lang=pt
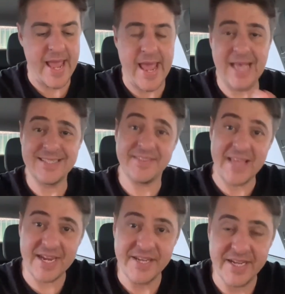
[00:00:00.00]
Essa
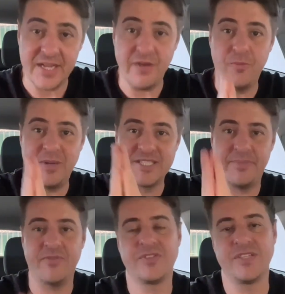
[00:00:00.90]
técnica que eu vou passar
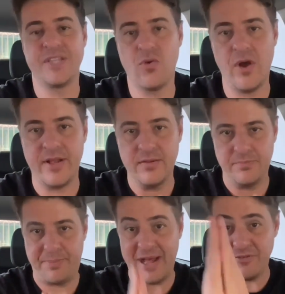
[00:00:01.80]
para vocês agora,
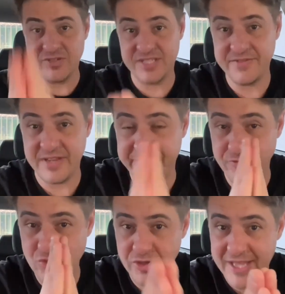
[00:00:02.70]
para vocês vai
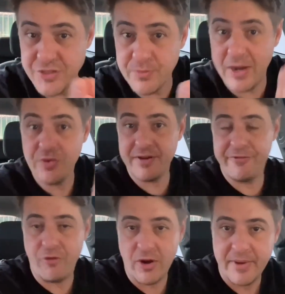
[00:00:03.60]
funcionar de uma outra
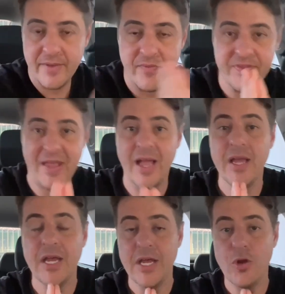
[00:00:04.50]
forma, tá?
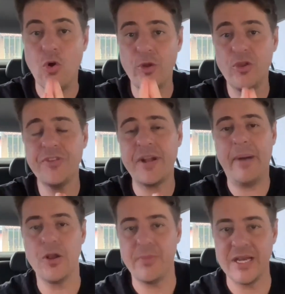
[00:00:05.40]
Como eu não
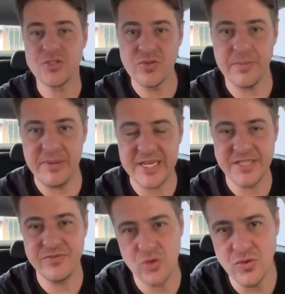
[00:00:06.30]
trabalho mais com os
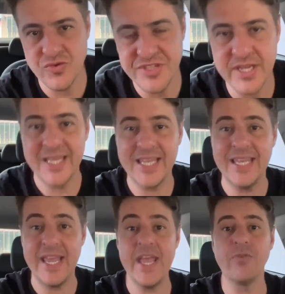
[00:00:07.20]
aplicativos todo dia, o que,
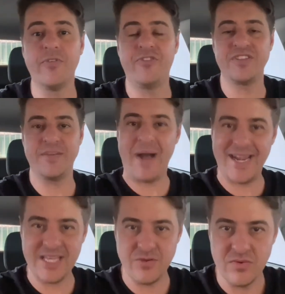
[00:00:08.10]
que eu vou fazer,
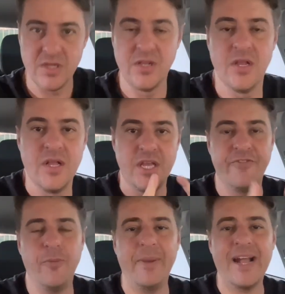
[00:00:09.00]
Marinho? Eu
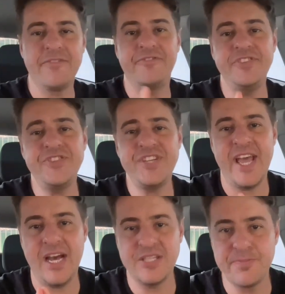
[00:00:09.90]
vou pegar 20
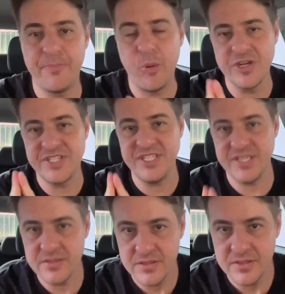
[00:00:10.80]
reais por dia,